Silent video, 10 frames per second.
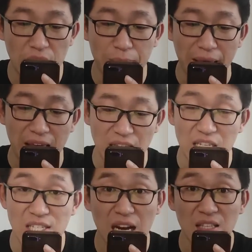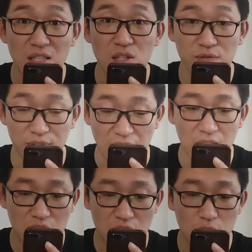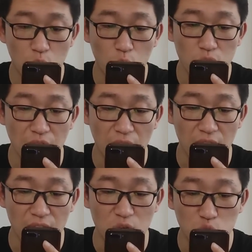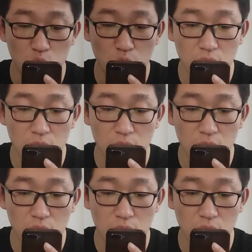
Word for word: 避免以战自肥、吃空饷的